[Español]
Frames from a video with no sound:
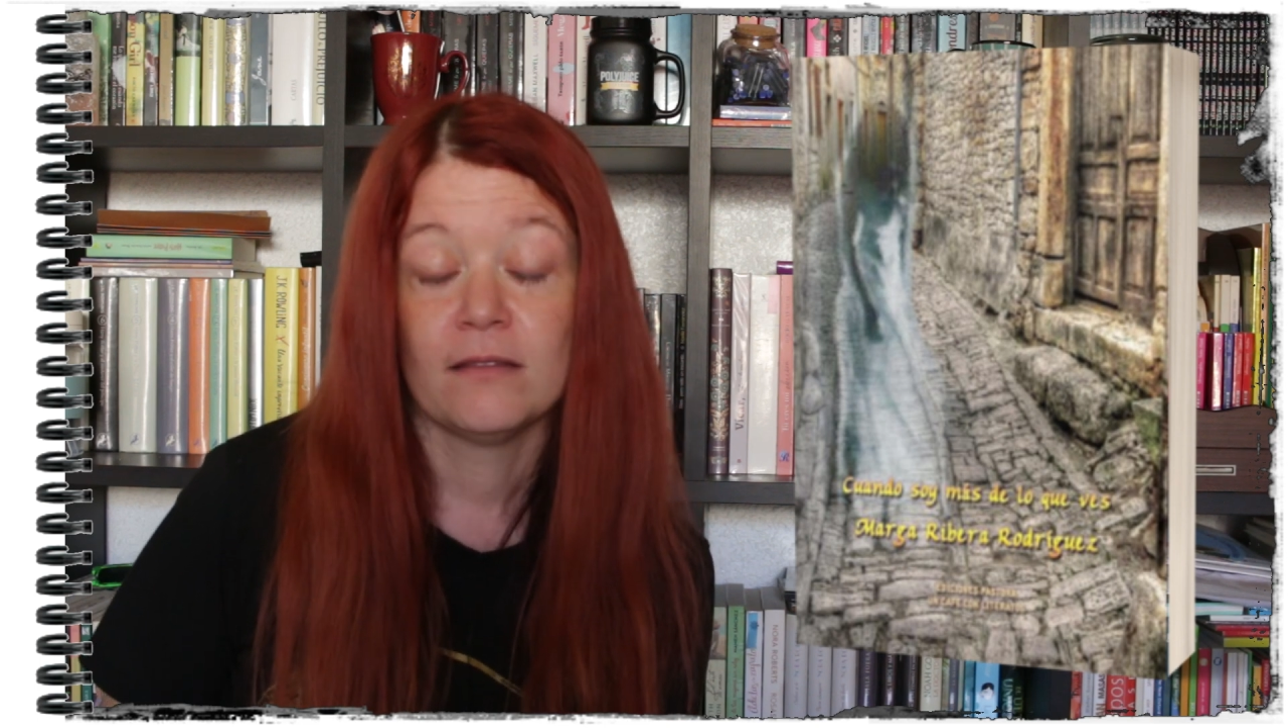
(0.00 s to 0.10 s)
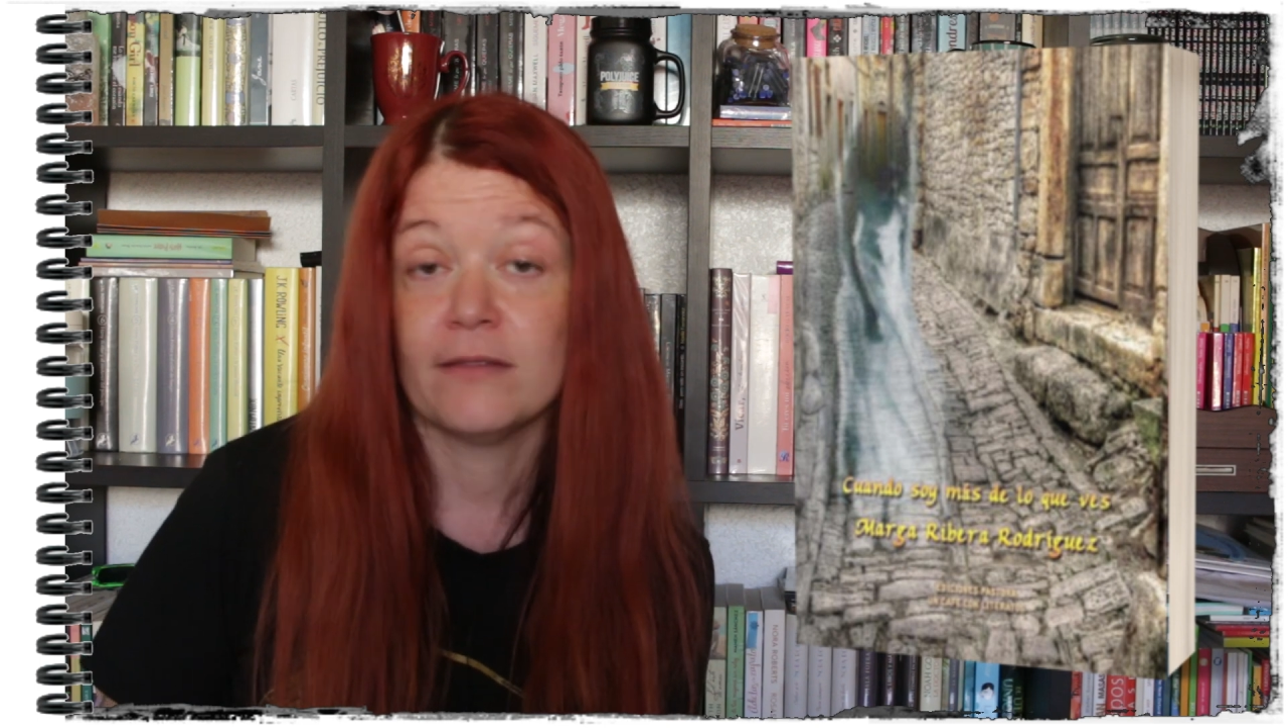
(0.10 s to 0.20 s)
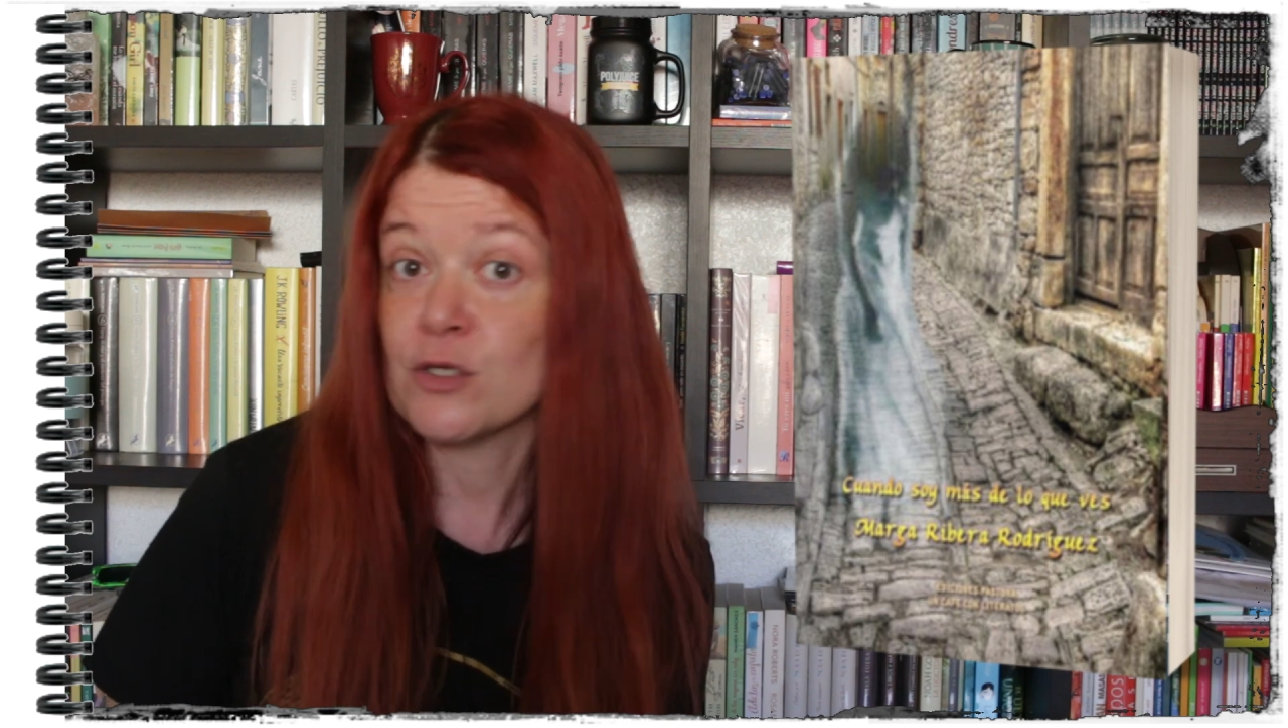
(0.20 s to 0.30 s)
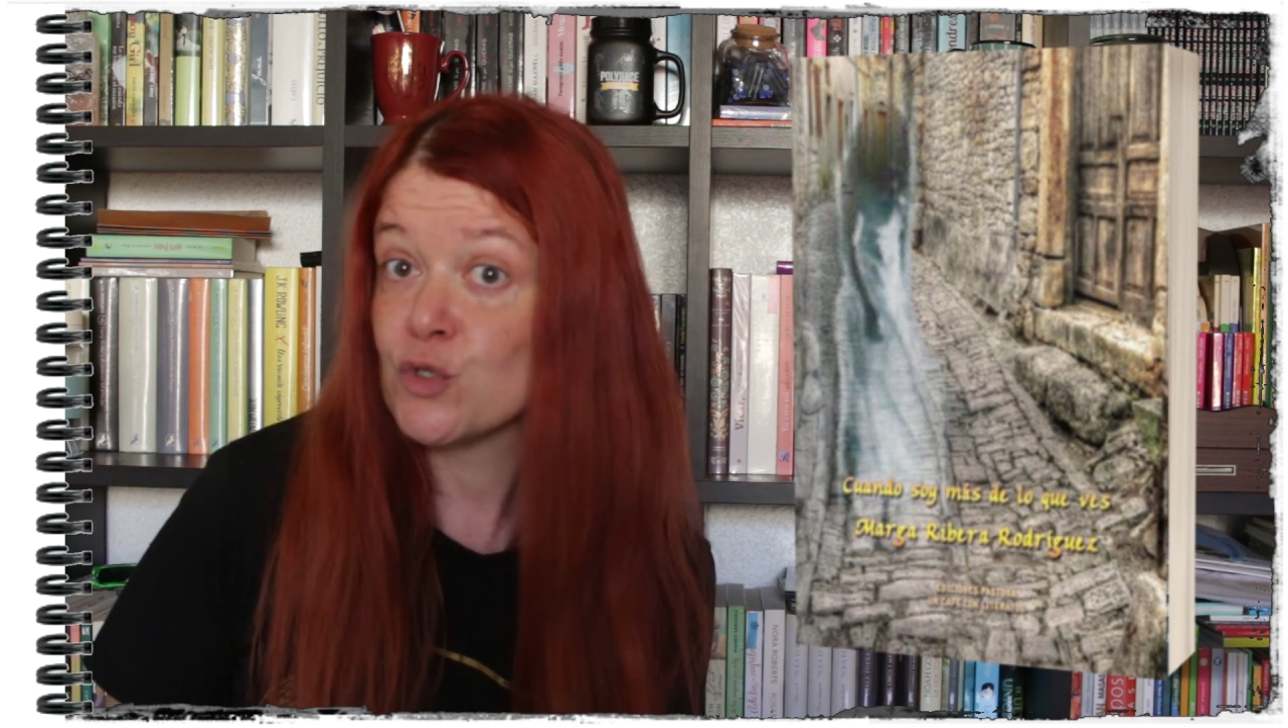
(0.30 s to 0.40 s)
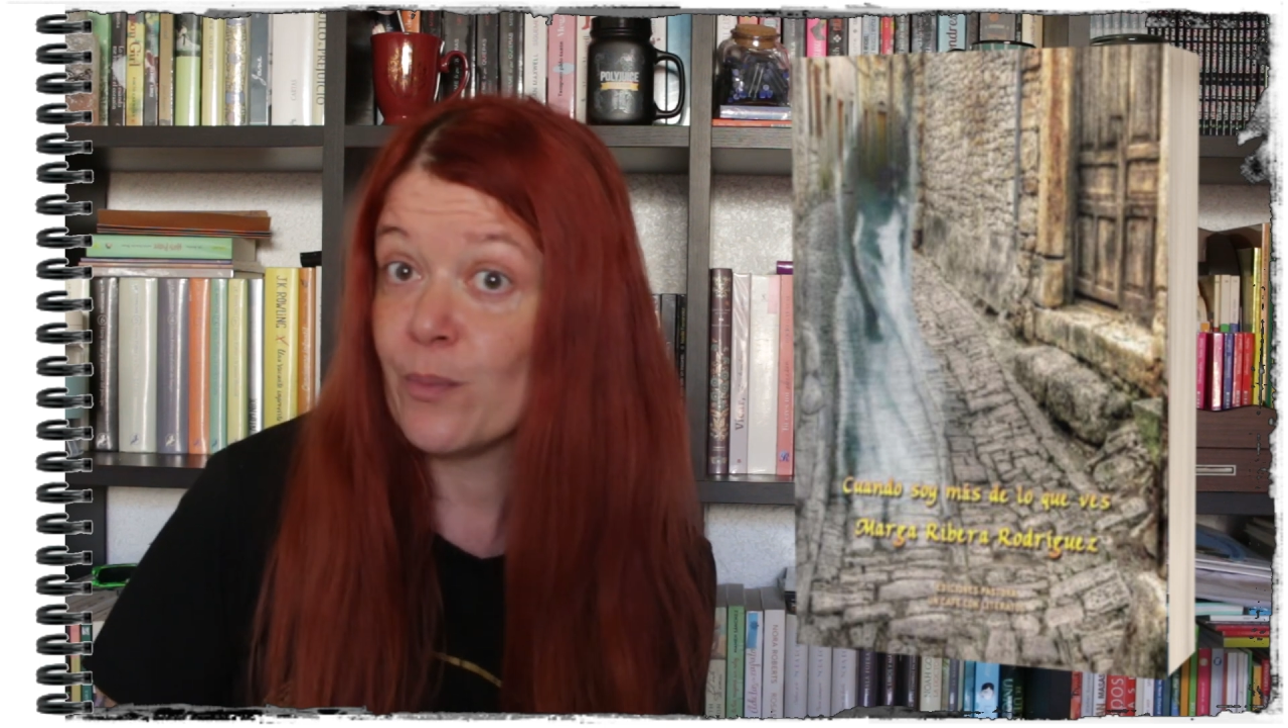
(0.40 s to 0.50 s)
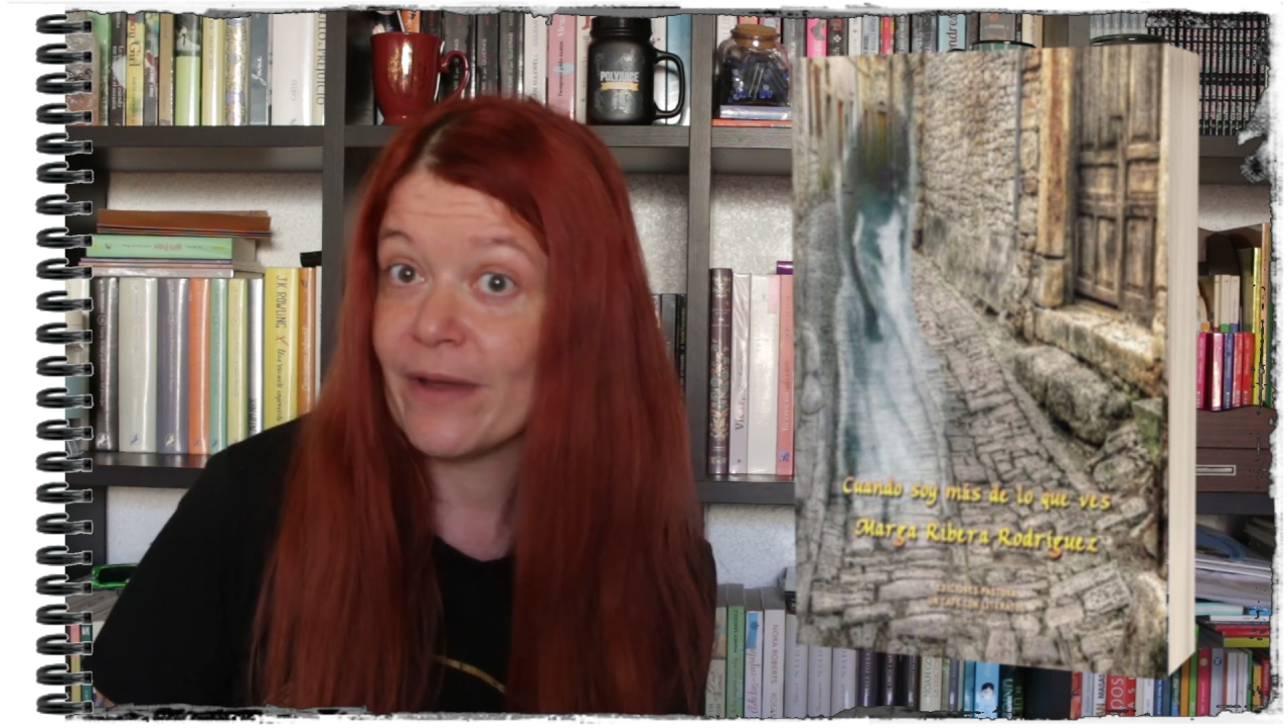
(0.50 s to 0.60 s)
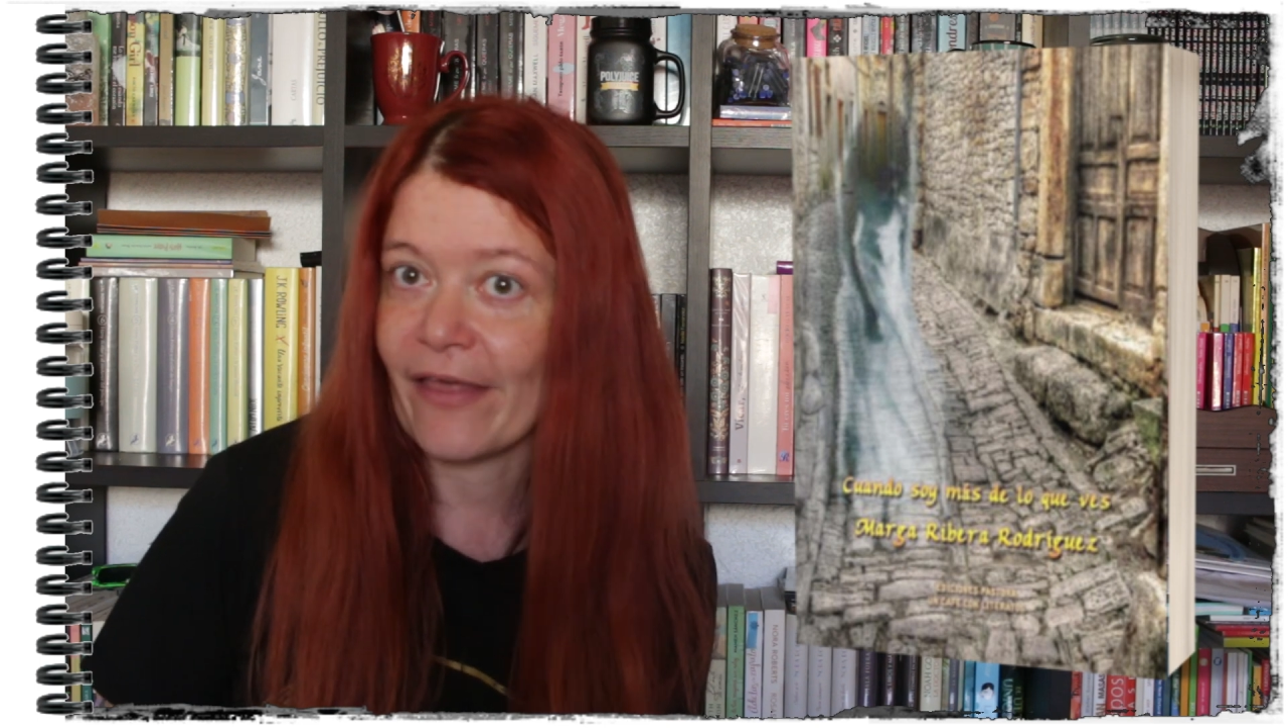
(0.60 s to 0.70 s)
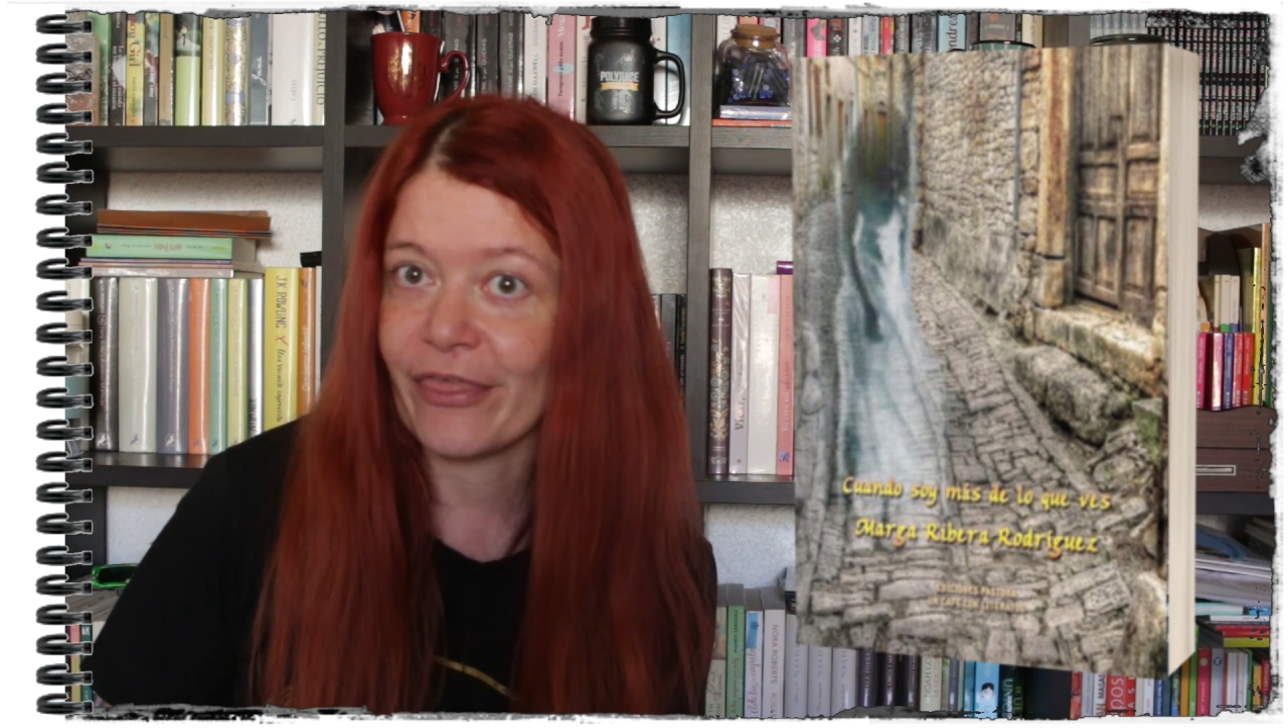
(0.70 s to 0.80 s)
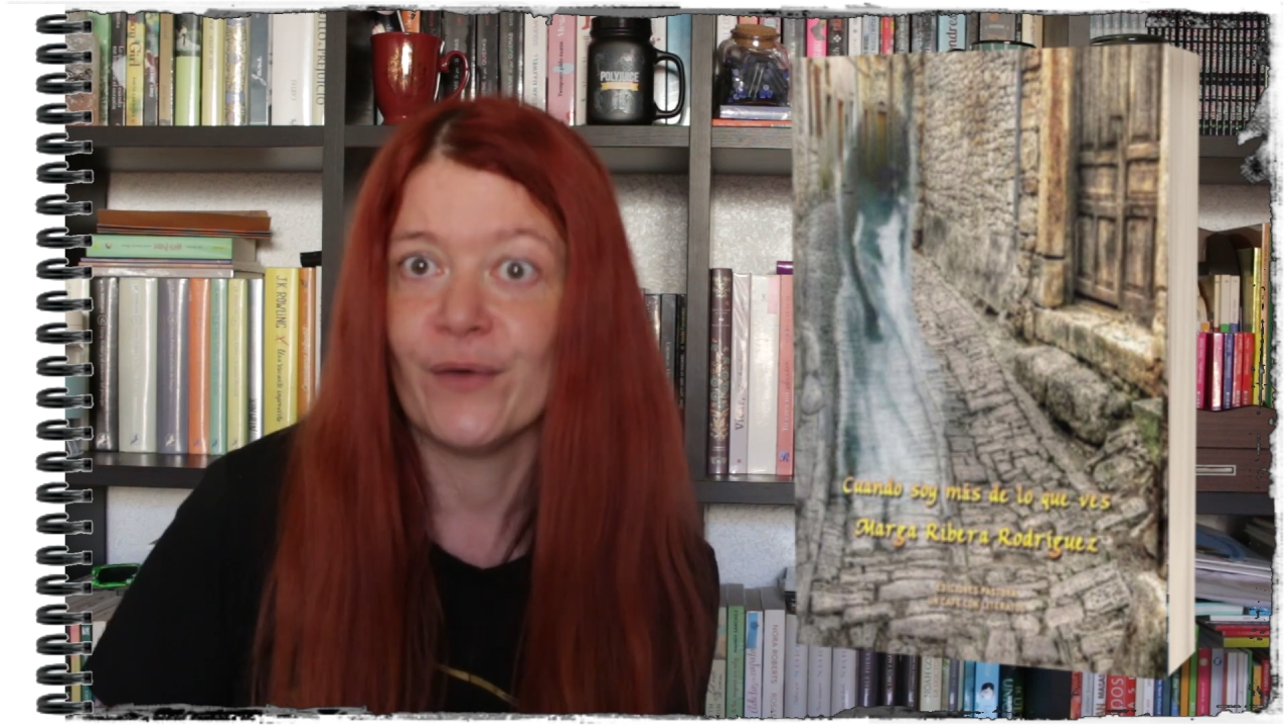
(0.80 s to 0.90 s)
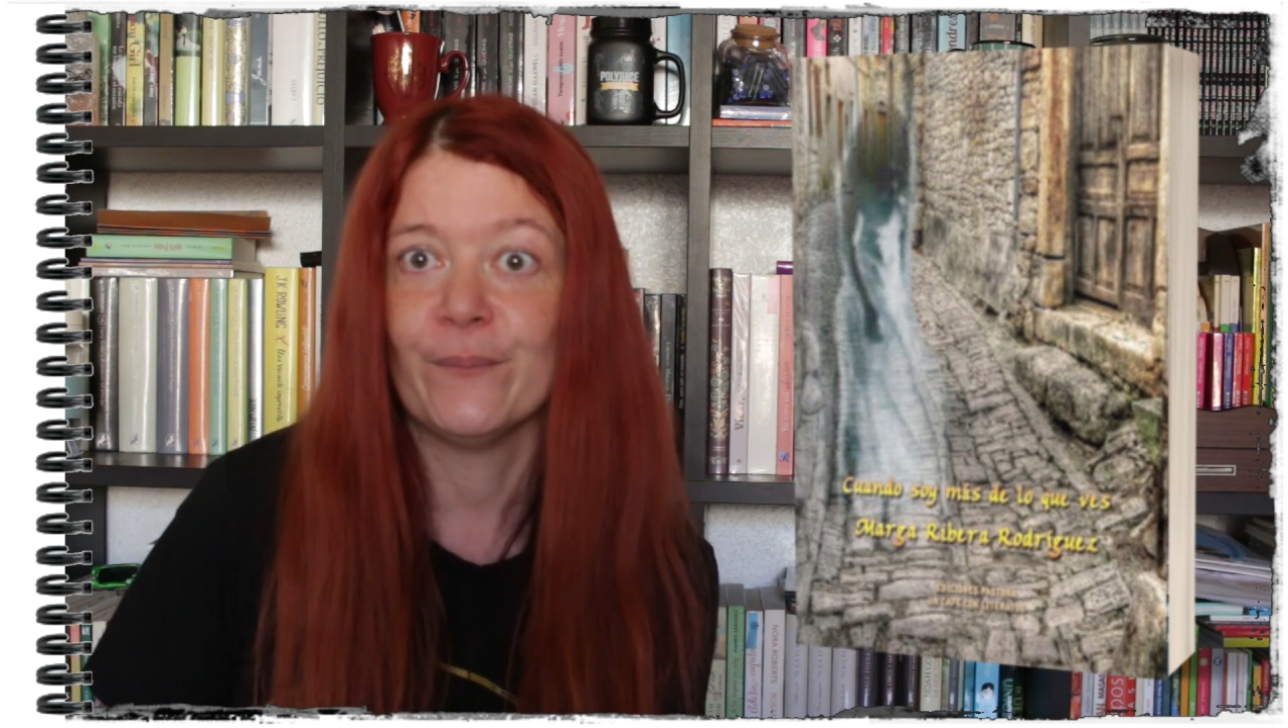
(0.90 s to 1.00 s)
de
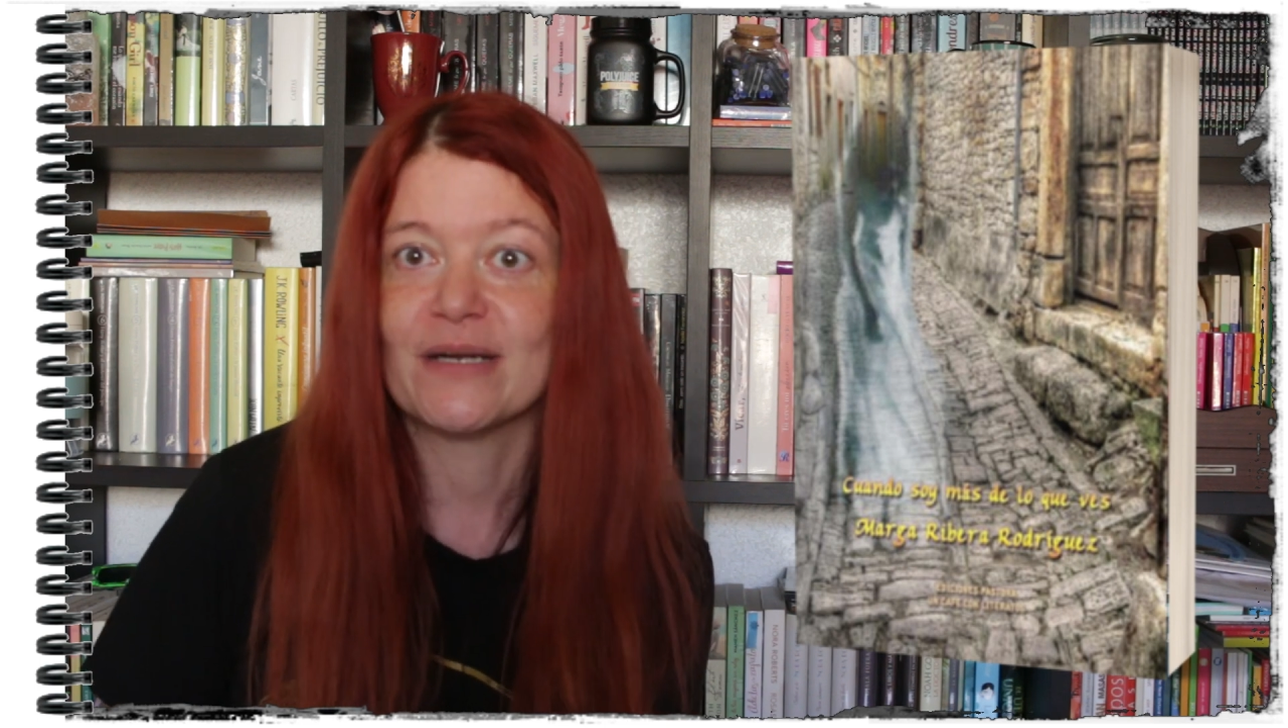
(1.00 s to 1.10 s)
superación